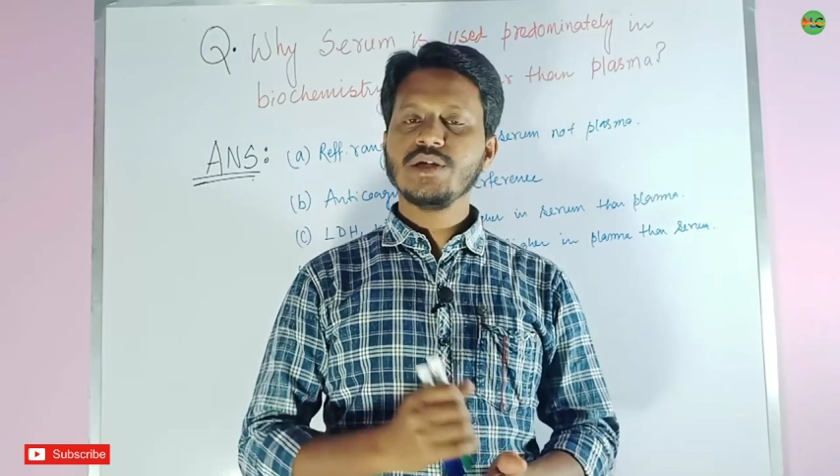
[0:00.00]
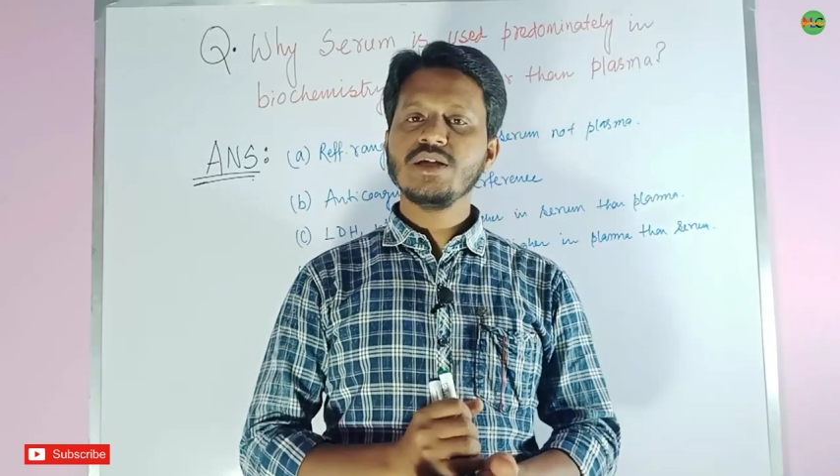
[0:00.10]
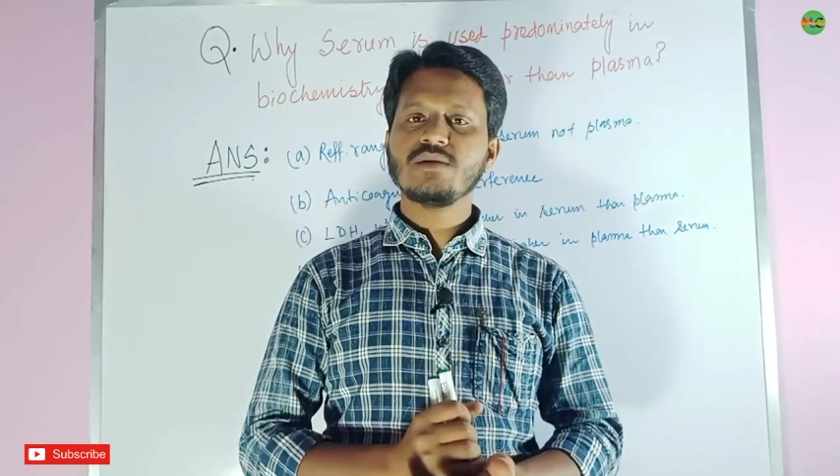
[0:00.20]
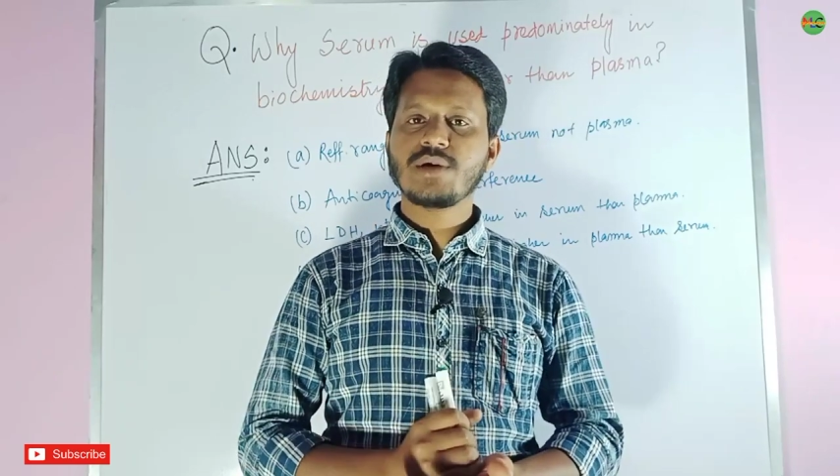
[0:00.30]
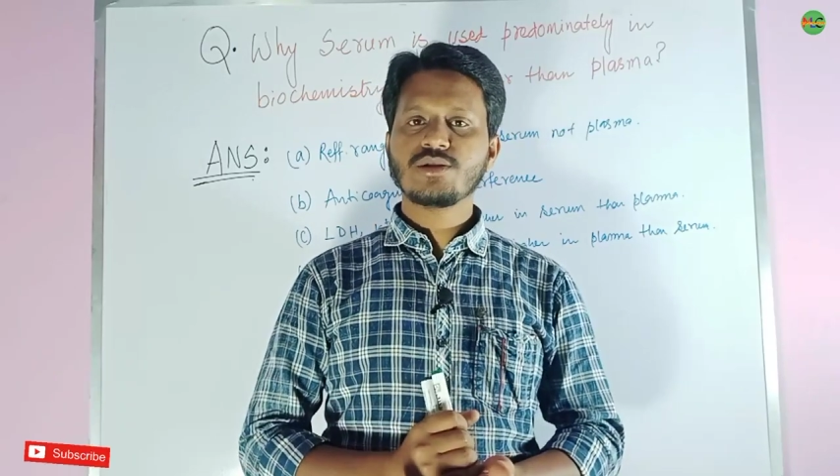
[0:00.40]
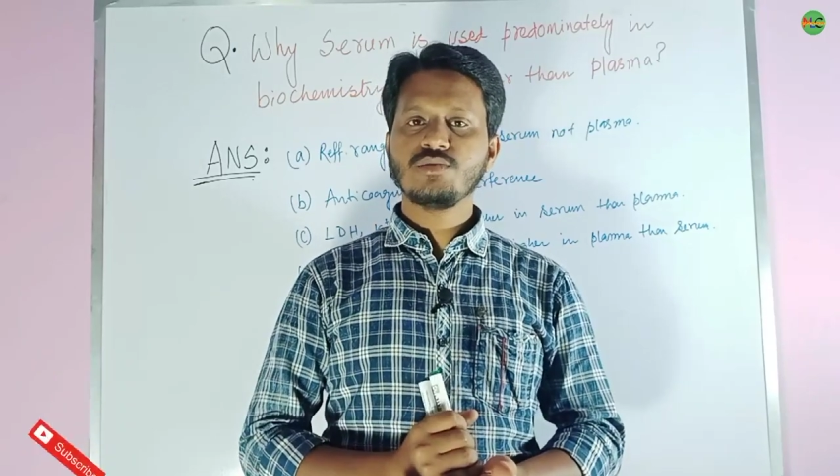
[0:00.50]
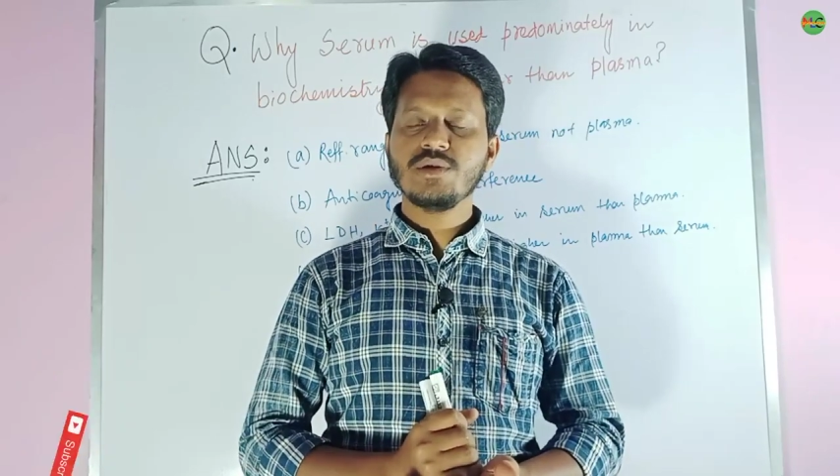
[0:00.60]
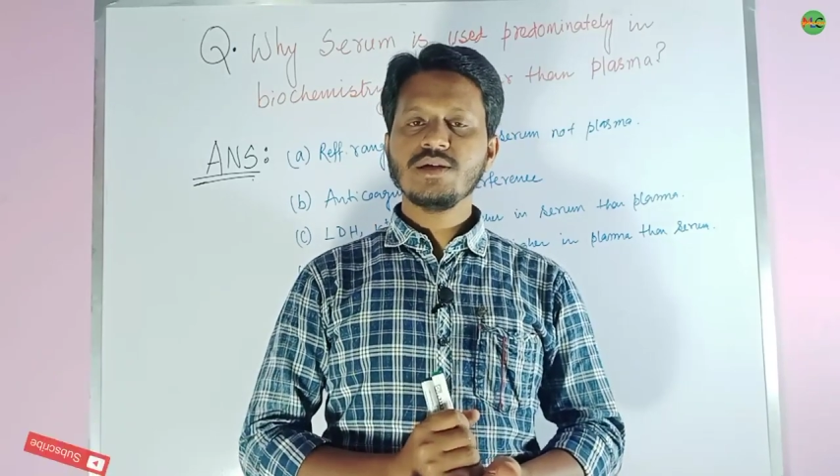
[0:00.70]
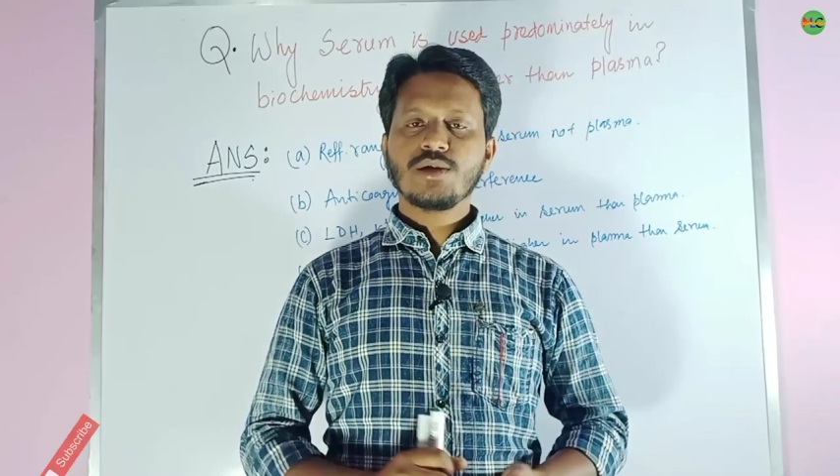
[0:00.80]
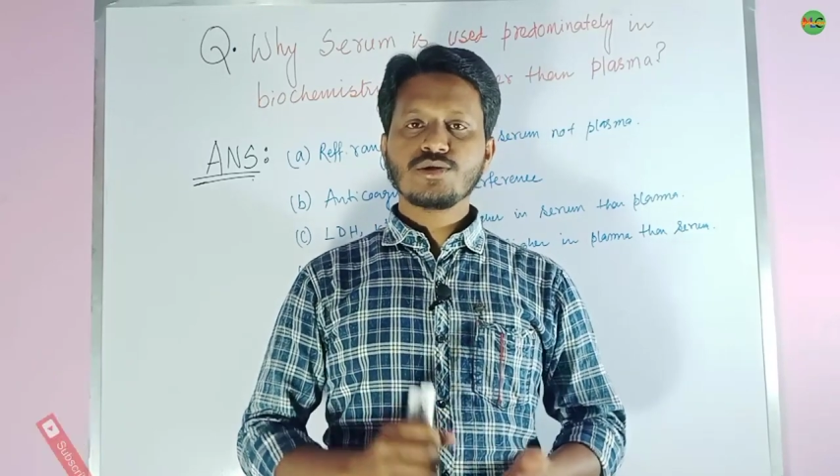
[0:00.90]
ভিডিওর
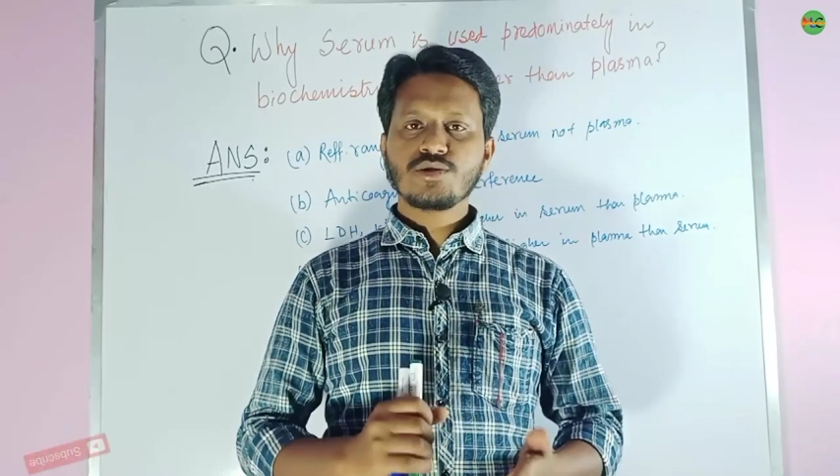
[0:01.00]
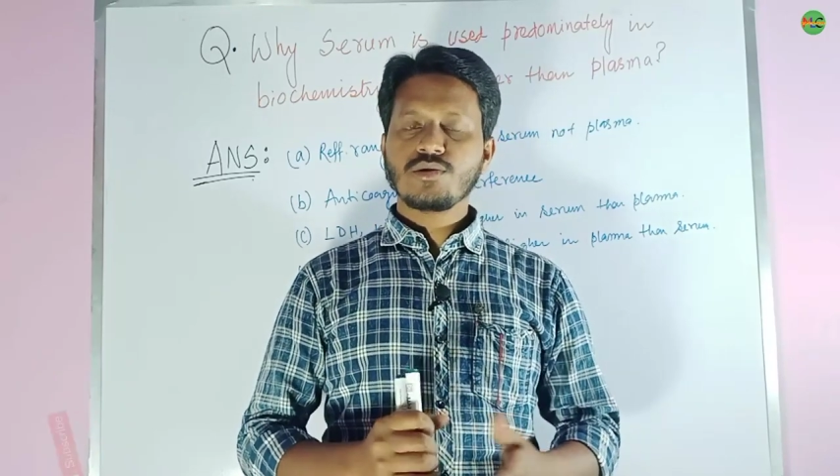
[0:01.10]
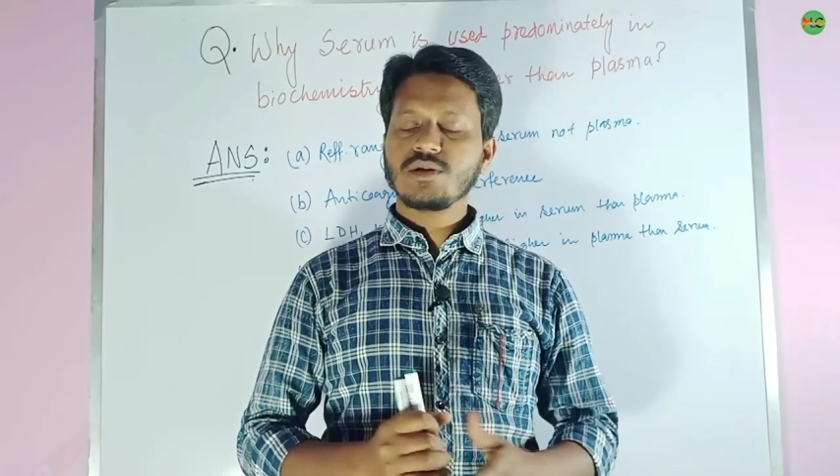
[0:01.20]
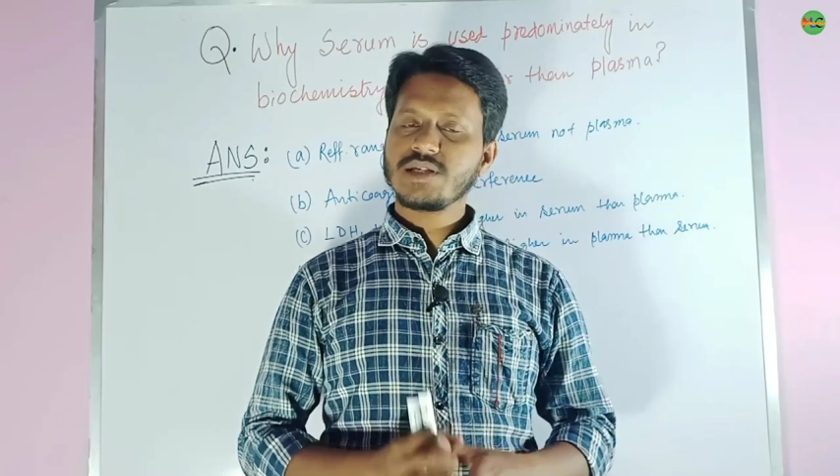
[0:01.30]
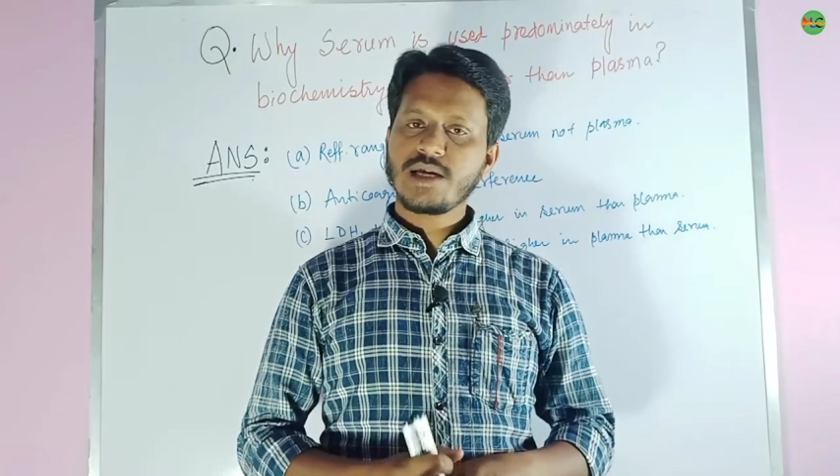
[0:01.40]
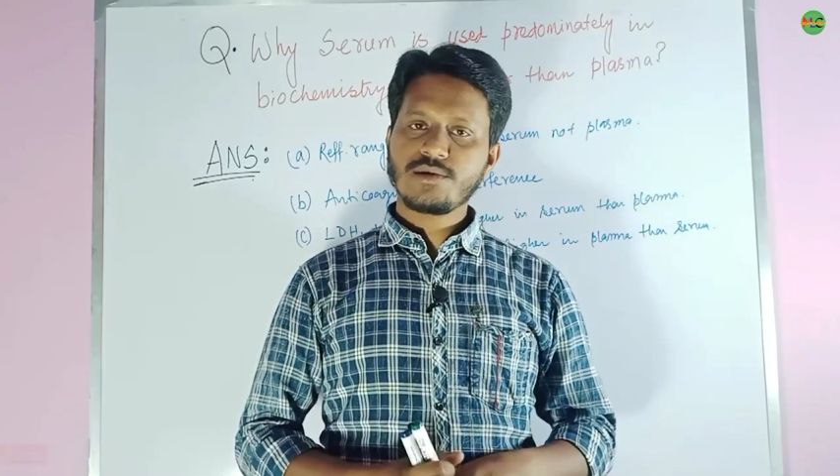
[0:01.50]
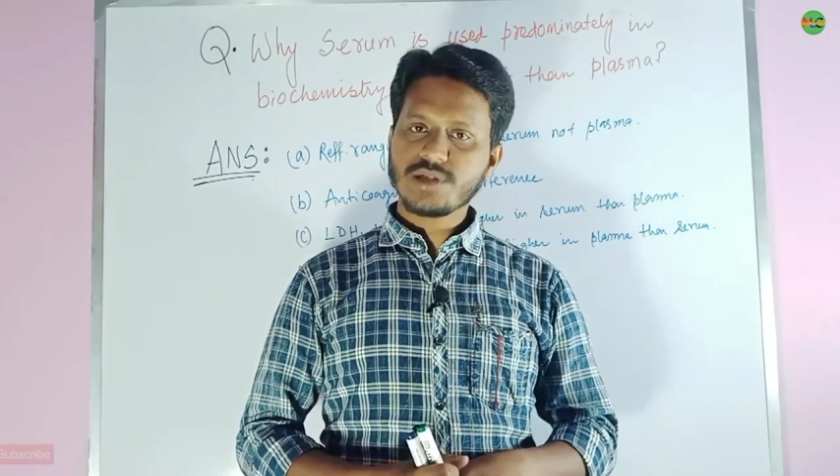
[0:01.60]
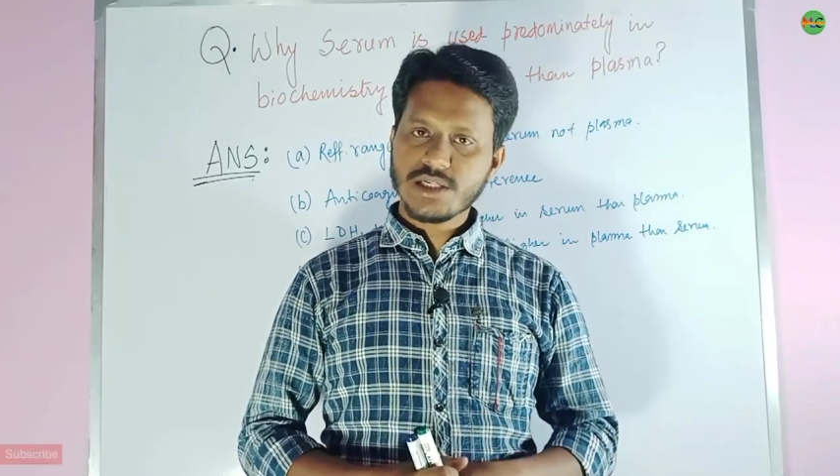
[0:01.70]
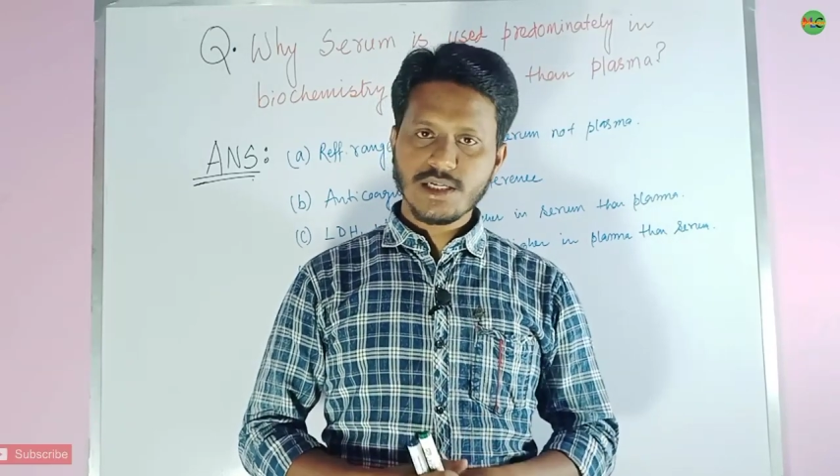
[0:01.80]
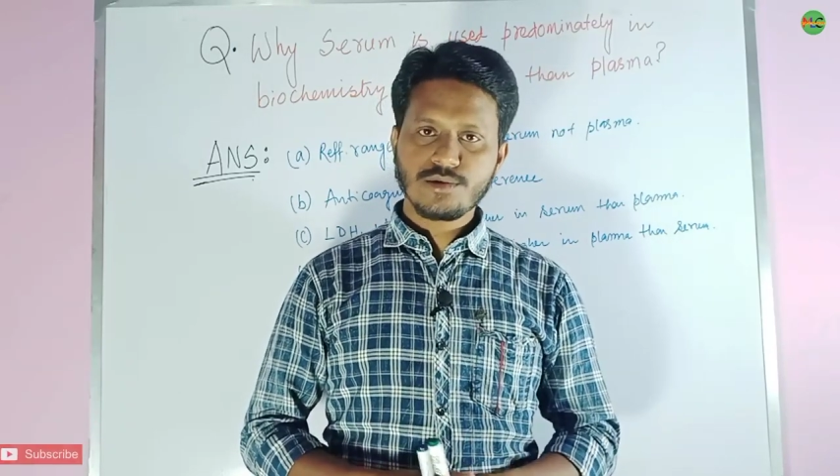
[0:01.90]
মাধ্যমে এগুলো সকলকে জানানোর
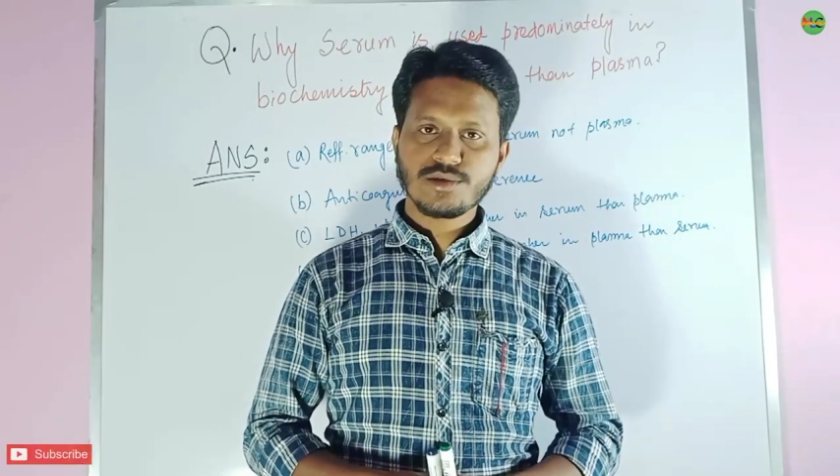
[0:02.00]
চেষ্টা